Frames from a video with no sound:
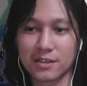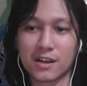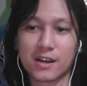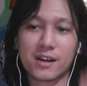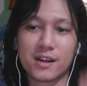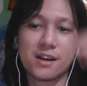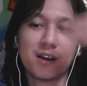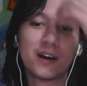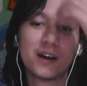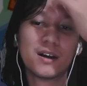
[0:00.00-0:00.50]
Ya.
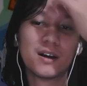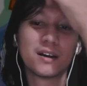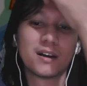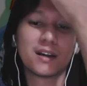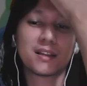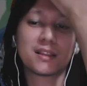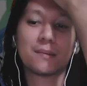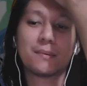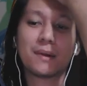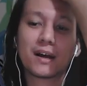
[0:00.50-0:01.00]
Dan
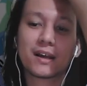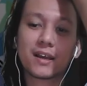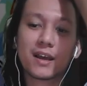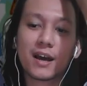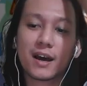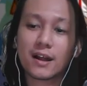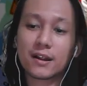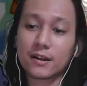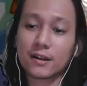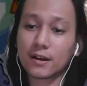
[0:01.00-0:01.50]
ditambah lagi
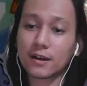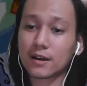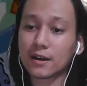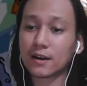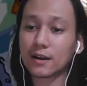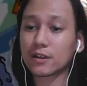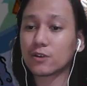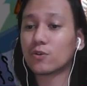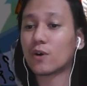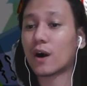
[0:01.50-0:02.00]
ya uh,
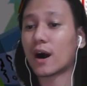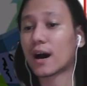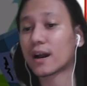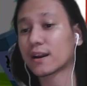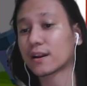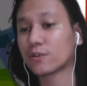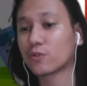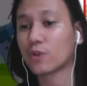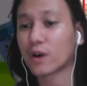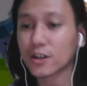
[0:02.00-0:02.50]
UR
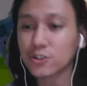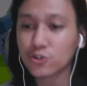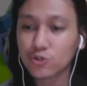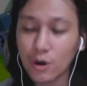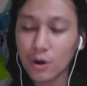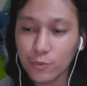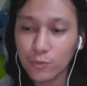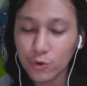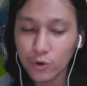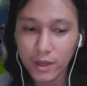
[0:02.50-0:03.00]

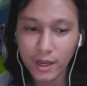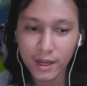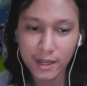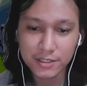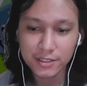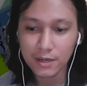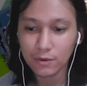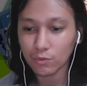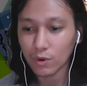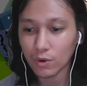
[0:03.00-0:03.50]
220 ya
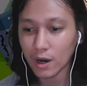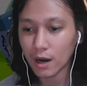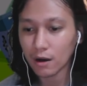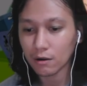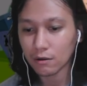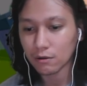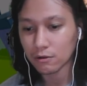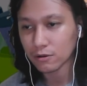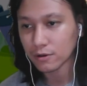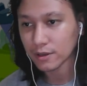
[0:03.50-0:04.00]
guys ya.
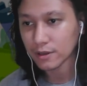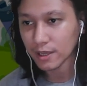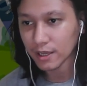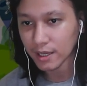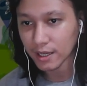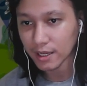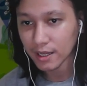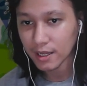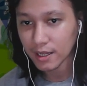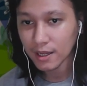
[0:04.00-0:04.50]
Wow, GG.
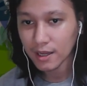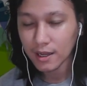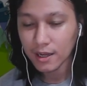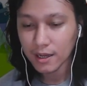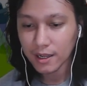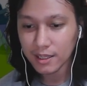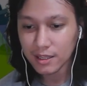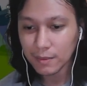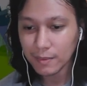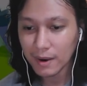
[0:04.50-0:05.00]

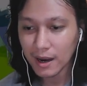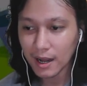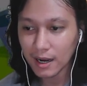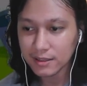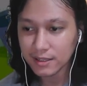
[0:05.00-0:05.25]
Kita bakal